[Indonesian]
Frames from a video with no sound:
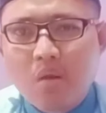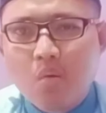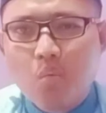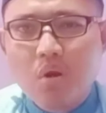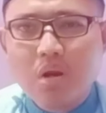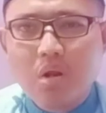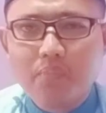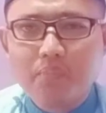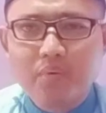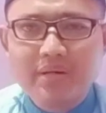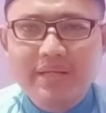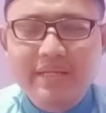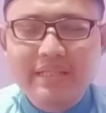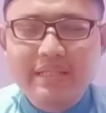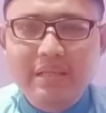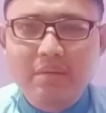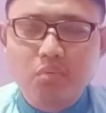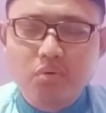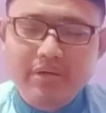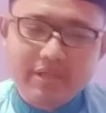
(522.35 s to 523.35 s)
walaupun
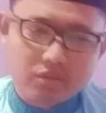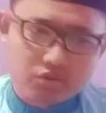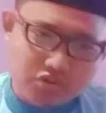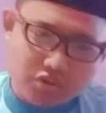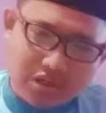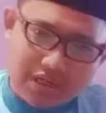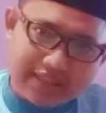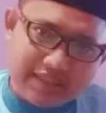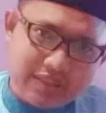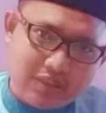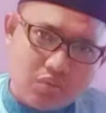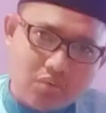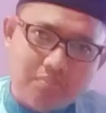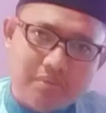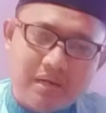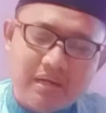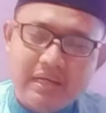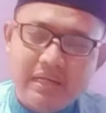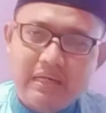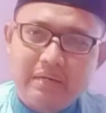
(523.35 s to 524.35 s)
kita mungkin sholat di
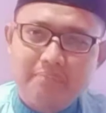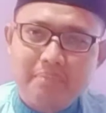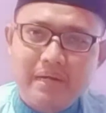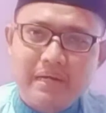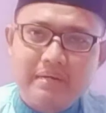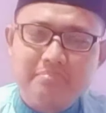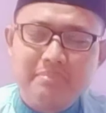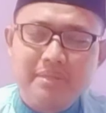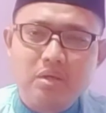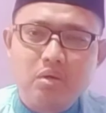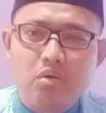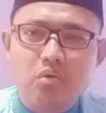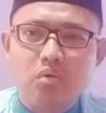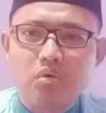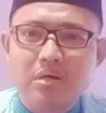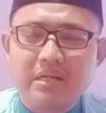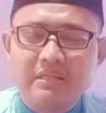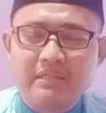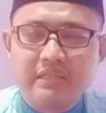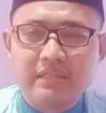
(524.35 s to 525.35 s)
rumah karena pandemi
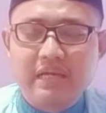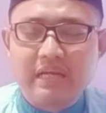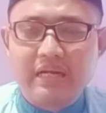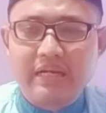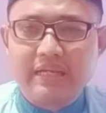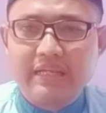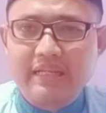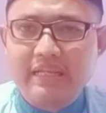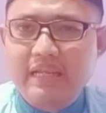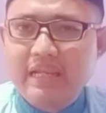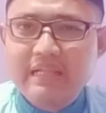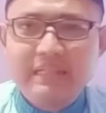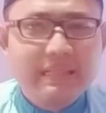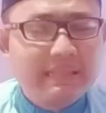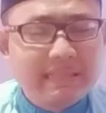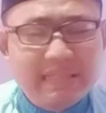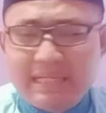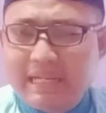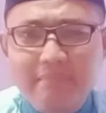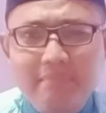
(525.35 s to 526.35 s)
corona sekarang ini
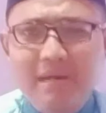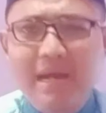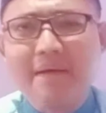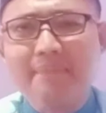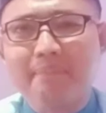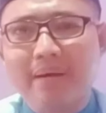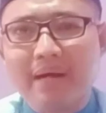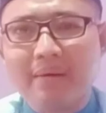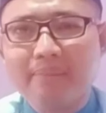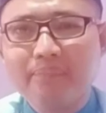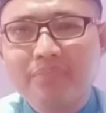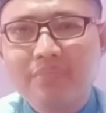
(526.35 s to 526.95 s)
tidak mengapa